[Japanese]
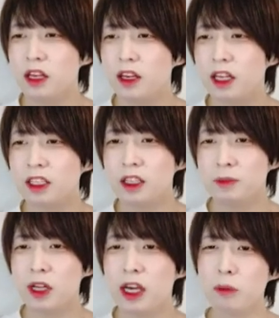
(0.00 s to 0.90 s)
えー、あた、
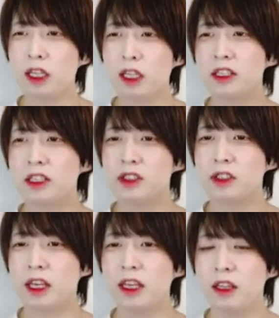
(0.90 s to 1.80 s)
プレハブをアタッチす
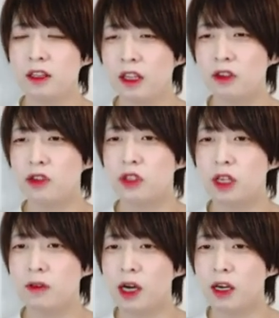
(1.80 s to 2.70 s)
るだけっていう修
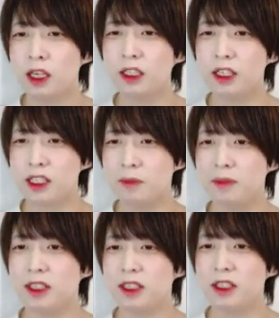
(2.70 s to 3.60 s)
正はかなり
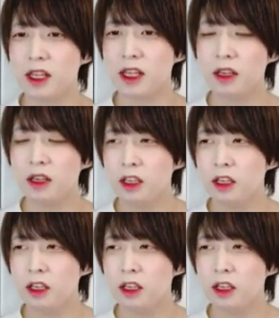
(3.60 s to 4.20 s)
シンプルなんですね。